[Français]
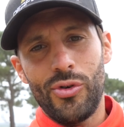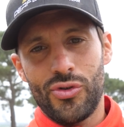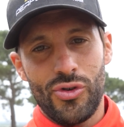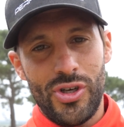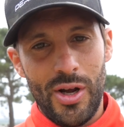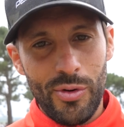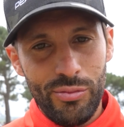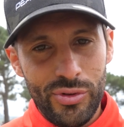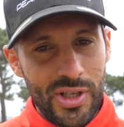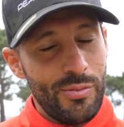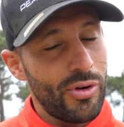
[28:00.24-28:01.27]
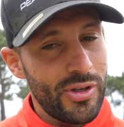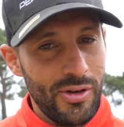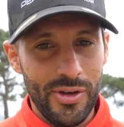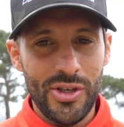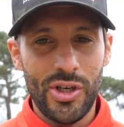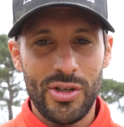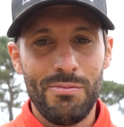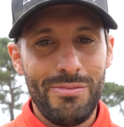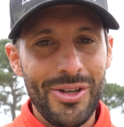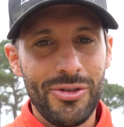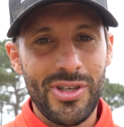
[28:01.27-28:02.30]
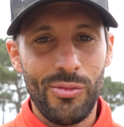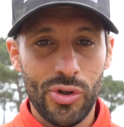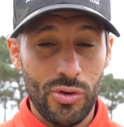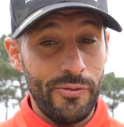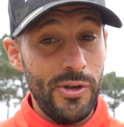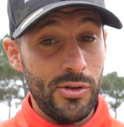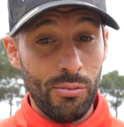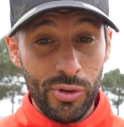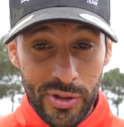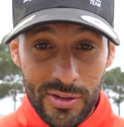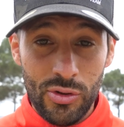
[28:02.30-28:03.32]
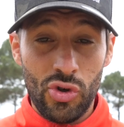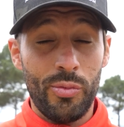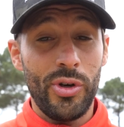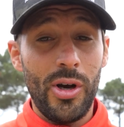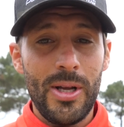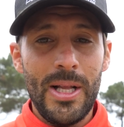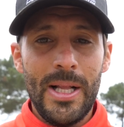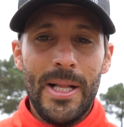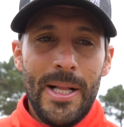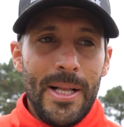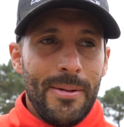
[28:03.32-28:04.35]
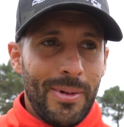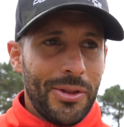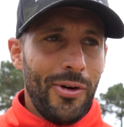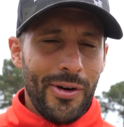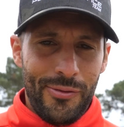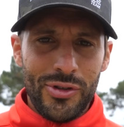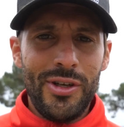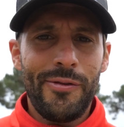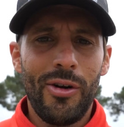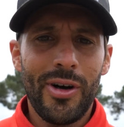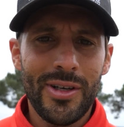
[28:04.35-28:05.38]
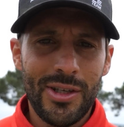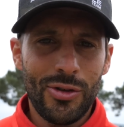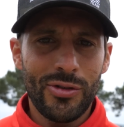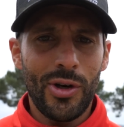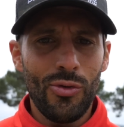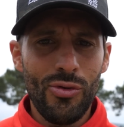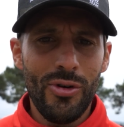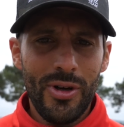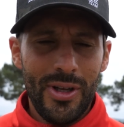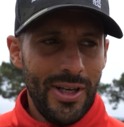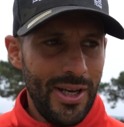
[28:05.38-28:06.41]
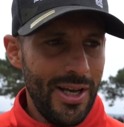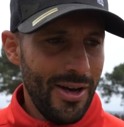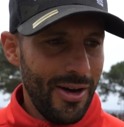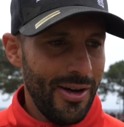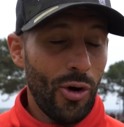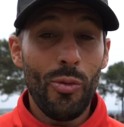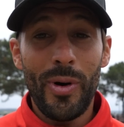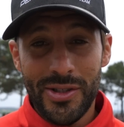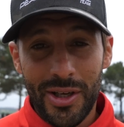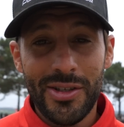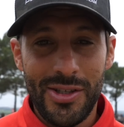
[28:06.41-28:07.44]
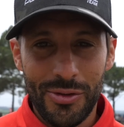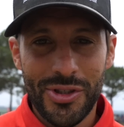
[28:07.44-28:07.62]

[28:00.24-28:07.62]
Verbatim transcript: manche donc je l'ai un peu boosté pour qu'on aille chercher une belle deuxième manche pour finir en beauté ce championnat maintenant il va aussi falloir rester sur ses roues et, euh, et repartir d'ici